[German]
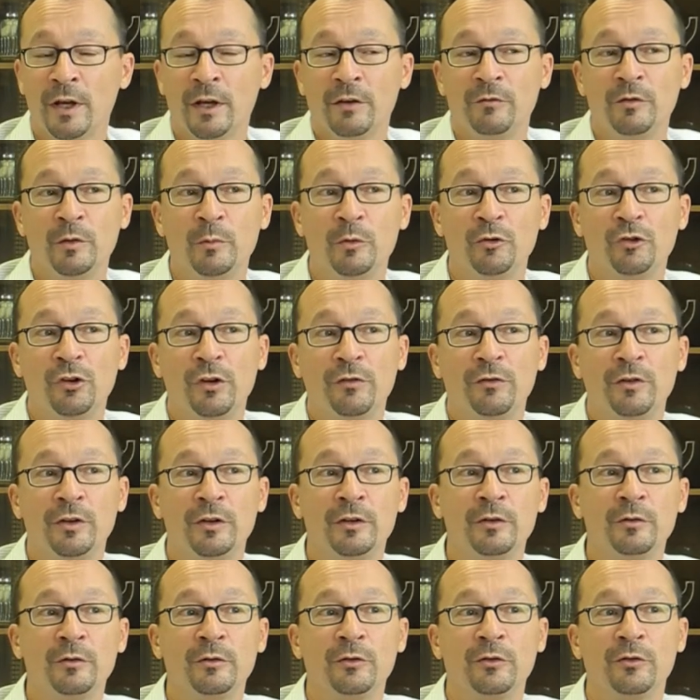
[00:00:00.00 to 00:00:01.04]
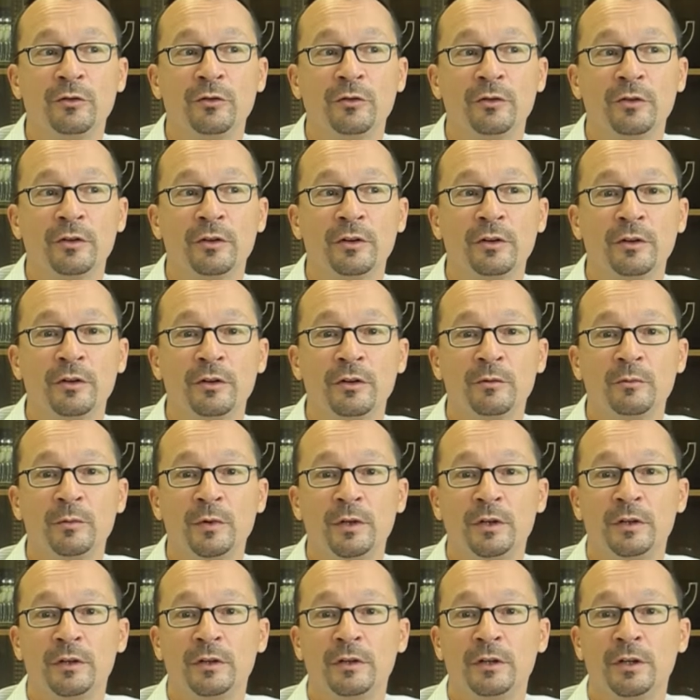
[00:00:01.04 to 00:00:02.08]
Wir beschäftigen uns äh,
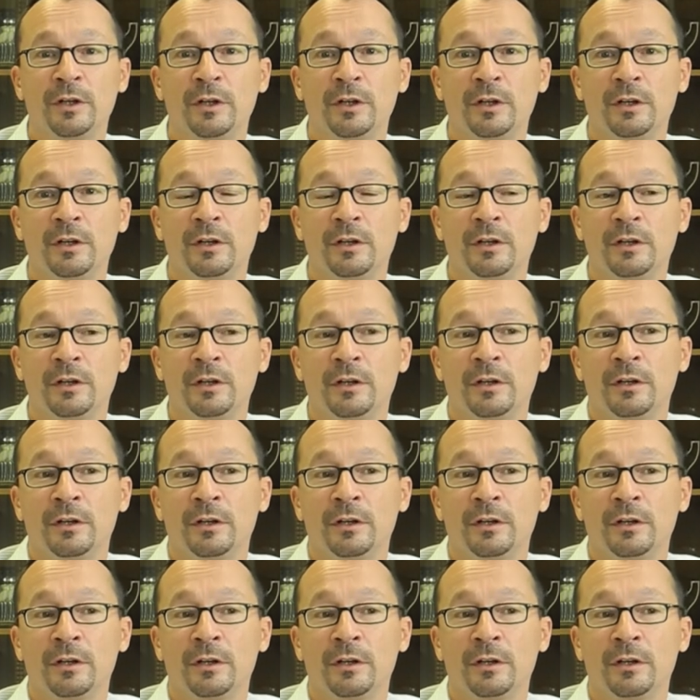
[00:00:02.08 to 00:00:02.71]
mit den